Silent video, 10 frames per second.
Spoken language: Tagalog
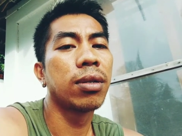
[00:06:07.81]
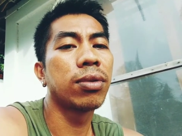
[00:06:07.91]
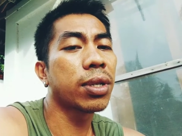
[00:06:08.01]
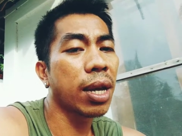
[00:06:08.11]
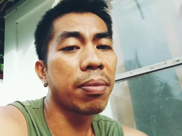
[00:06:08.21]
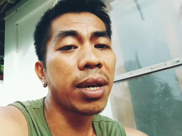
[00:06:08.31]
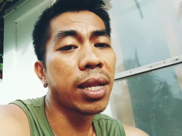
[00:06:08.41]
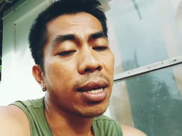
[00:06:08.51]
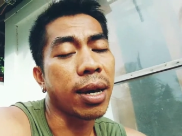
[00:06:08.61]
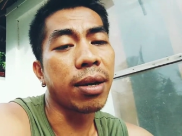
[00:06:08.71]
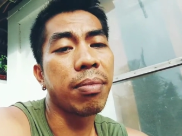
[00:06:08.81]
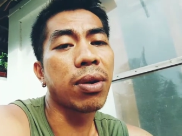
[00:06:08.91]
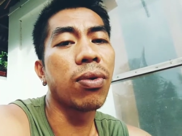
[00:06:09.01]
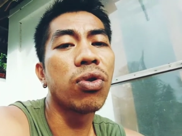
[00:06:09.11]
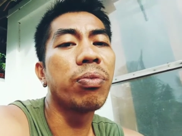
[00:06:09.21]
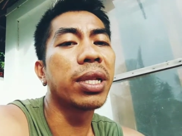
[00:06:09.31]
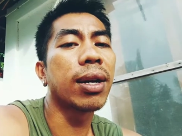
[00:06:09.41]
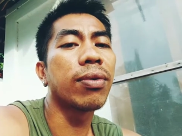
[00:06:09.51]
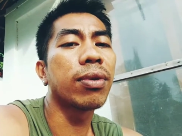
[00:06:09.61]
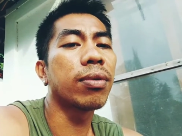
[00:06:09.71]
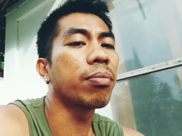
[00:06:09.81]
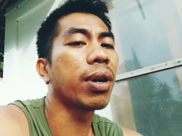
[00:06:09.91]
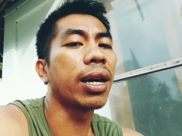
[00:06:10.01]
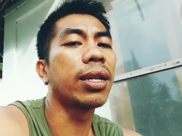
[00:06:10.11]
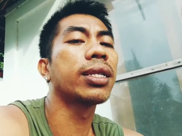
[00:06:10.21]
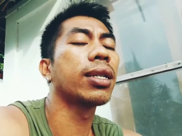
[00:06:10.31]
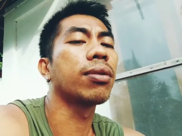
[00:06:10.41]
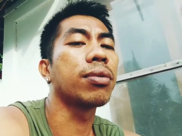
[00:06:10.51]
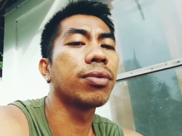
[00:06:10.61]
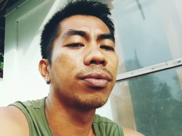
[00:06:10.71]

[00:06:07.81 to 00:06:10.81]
Subscribe kita. Magko-comment ako ng maganda sa'yo.